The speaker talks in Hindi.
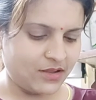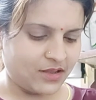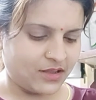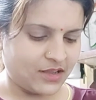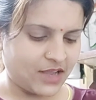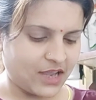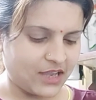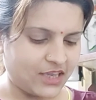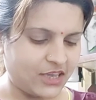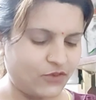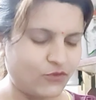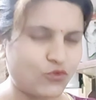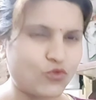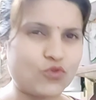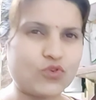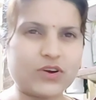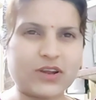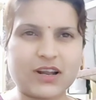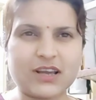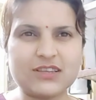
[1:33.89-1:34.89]
ताकि वो
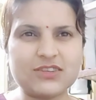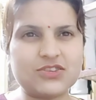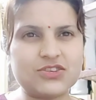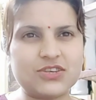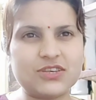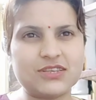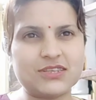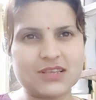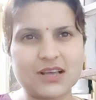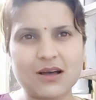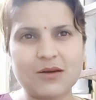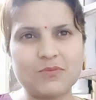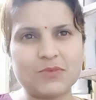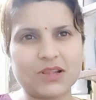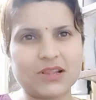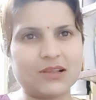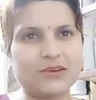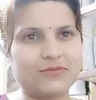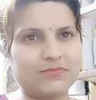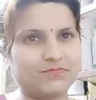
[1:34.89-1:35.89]
क्रंची सा
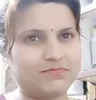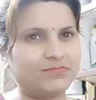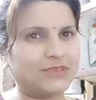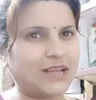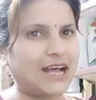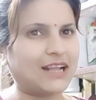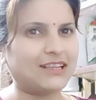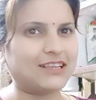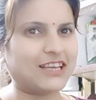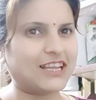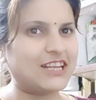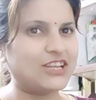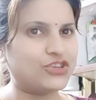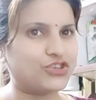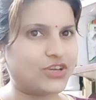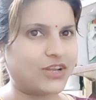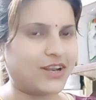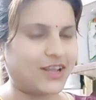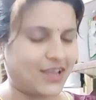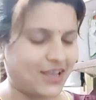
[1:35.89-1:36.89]
मतलब दांत के
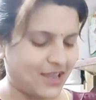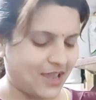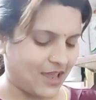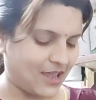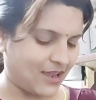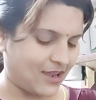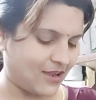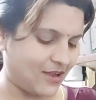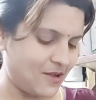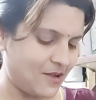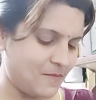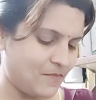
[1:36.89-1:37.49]
नीचे नहीं आएगा